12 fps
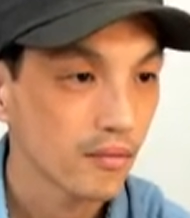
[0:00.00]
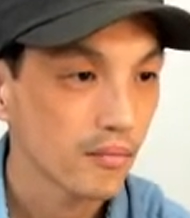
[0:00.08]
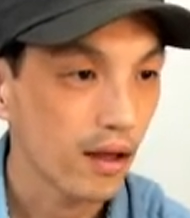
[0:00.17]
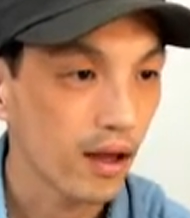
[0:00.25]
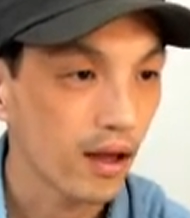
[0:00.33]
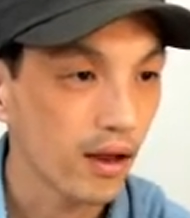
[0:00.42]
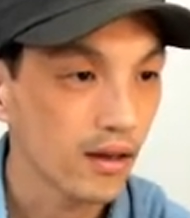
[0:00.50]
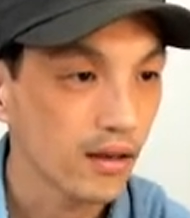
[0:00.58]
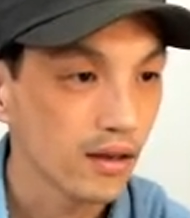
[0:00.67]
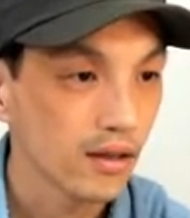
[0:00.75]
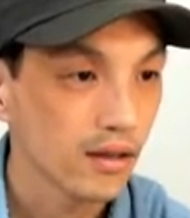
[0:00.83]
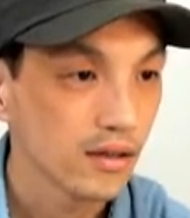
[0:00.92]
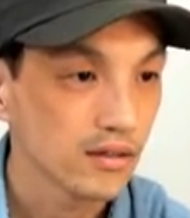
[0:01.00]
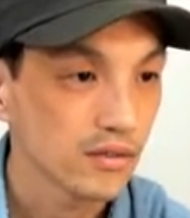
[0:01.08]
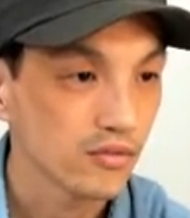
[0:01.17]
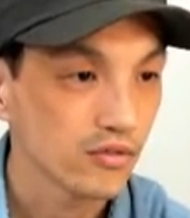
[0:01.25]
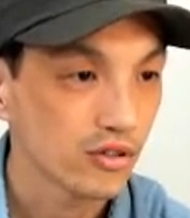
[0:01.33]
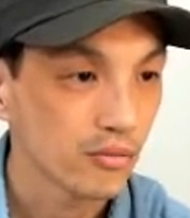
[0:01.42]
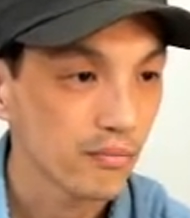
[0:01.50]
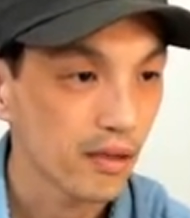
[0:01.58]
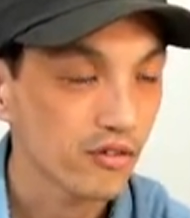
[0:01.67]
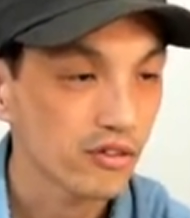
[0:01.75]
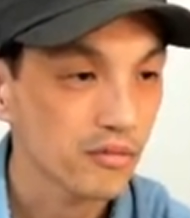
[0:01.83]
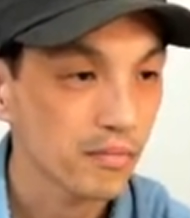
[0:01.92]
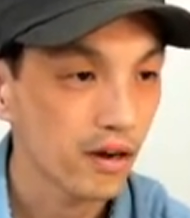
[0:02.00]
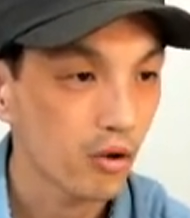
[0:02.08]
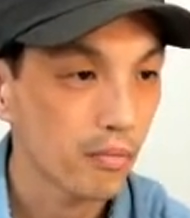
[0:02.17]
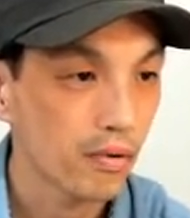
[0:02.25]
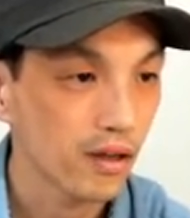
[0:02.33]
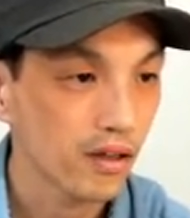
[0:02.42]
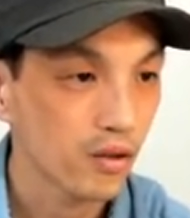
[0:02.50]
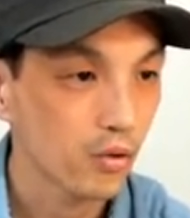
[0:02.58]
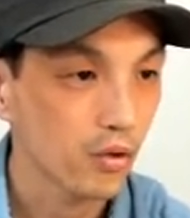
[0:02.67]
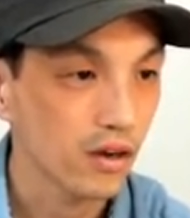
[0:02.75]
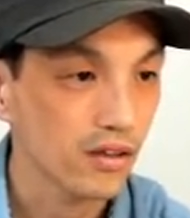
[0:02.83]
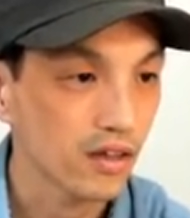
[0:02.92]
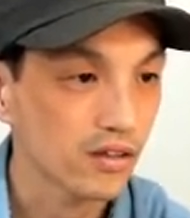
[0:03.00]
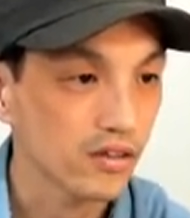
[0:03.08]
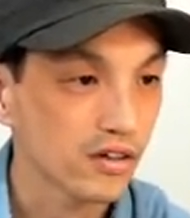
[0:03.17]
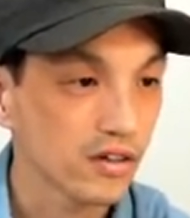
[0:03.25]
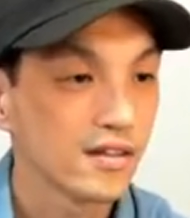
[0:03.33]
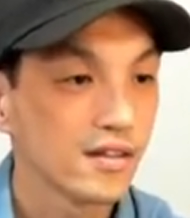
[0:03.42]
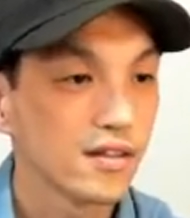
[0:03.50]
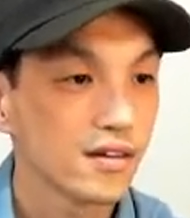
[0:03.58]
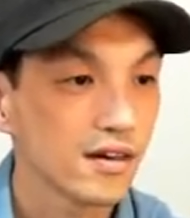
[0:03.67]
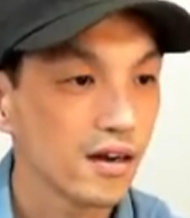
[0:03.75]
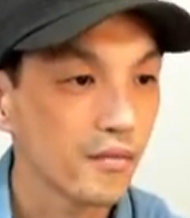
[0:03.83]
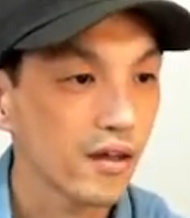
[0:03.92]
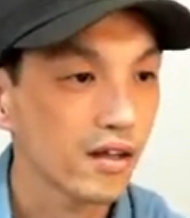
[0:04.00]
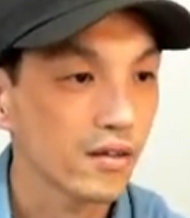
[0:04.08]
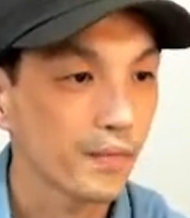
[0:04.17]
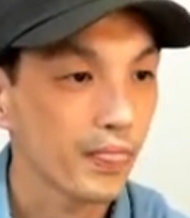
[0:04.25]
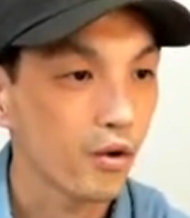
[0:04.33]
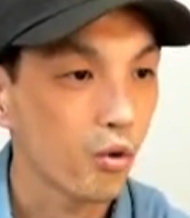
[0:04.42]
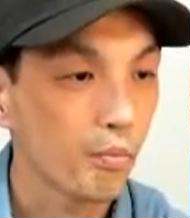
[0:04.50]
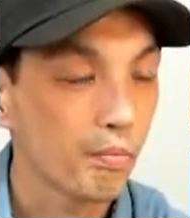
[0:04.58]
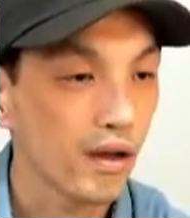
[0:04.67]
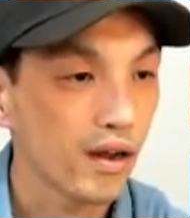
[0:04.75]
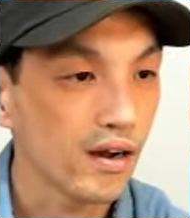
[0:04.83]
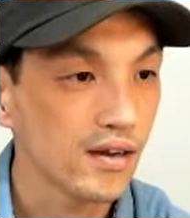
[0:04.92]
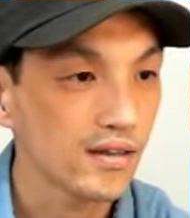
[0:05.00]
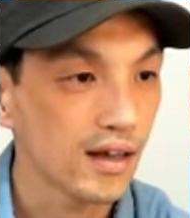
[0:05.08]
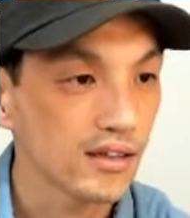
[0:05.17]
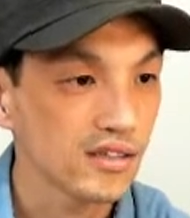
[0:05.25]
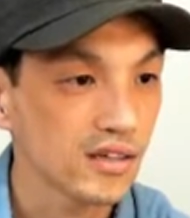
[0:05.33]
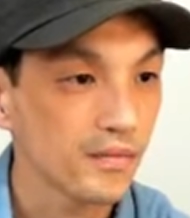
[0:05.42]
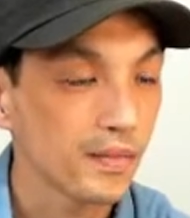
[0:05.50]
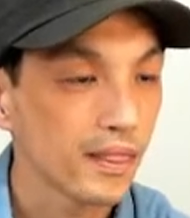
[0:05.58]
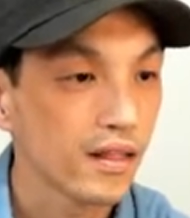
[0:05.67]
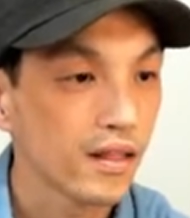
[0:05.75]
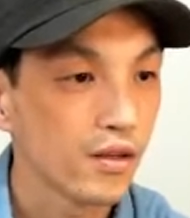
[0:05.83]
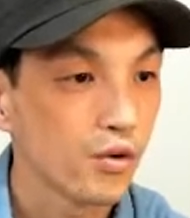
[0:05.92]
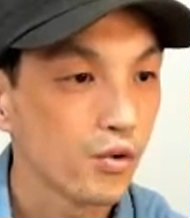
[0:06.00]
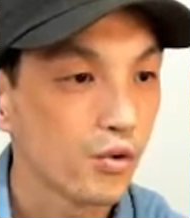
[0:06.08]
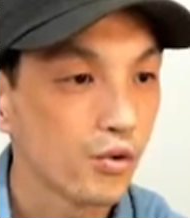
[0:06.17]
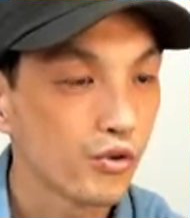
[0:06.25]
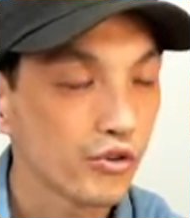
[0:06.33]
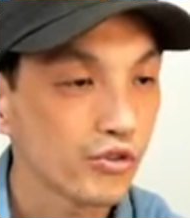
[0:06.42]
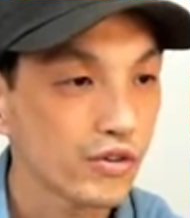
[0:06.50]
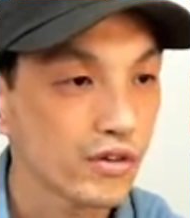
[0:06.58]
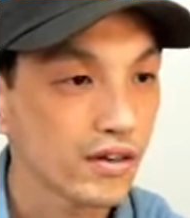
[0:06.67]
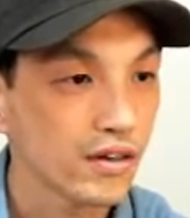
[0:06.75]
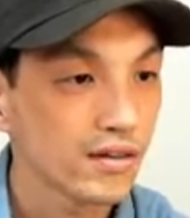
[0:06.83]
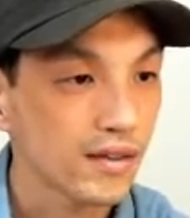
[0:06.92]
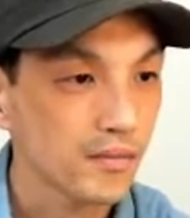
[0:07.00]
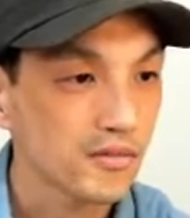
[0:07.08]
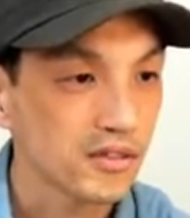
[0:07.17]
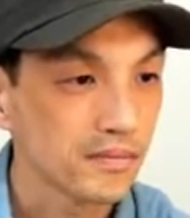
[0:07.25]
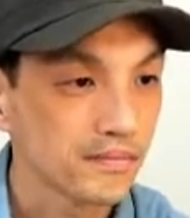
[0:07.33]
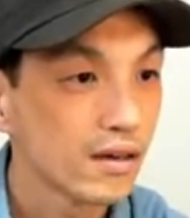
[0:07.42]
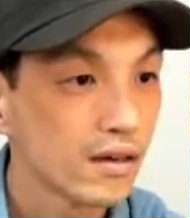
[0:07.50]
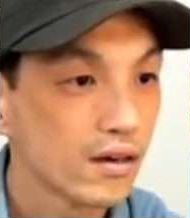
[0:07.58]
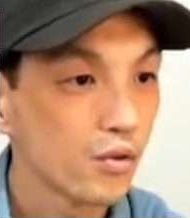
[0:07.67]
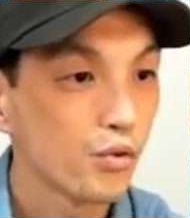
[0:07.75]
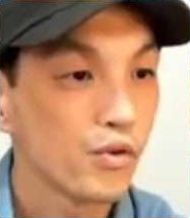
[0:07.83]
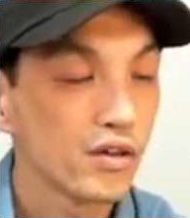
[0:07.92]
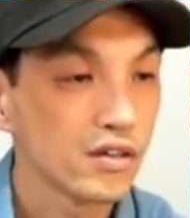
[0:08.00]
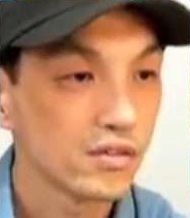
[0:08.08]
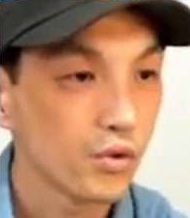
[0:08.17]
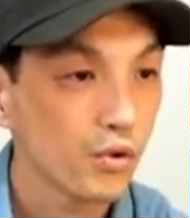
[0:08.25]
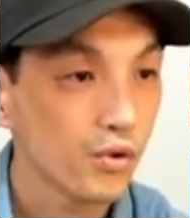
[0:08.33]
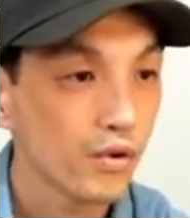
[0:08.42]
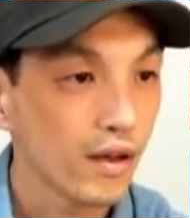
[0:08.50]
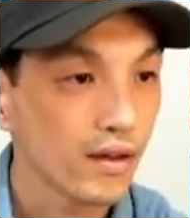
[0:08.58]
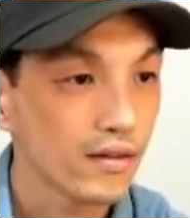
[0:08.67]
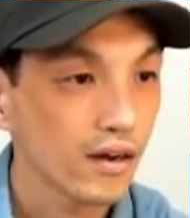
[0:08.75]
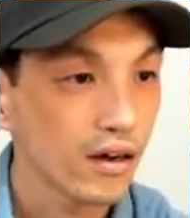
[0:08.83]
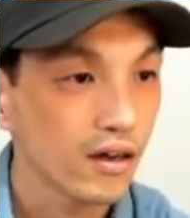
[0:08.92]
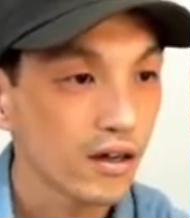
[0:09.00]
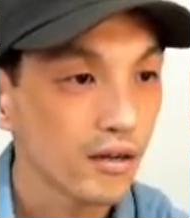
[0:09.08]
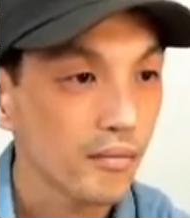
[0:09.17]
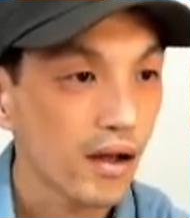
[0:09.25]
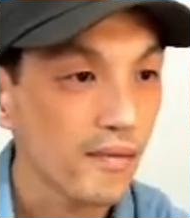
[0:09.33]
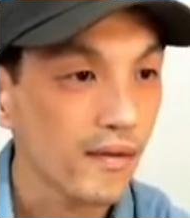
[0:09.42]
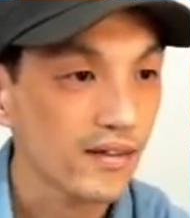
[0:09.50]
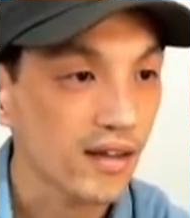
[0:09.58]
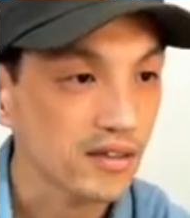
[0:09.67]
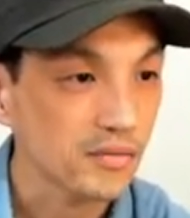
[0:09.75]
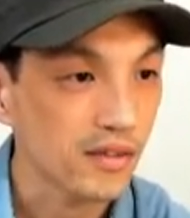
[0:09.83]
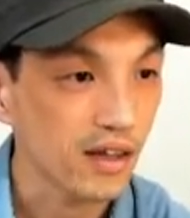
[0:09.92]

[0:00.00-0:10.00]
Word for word: 8, 16, 168 곱하기 5가 되겠죠. 그러면 58, 40, 5, 6, 30 5 1은5 해서 840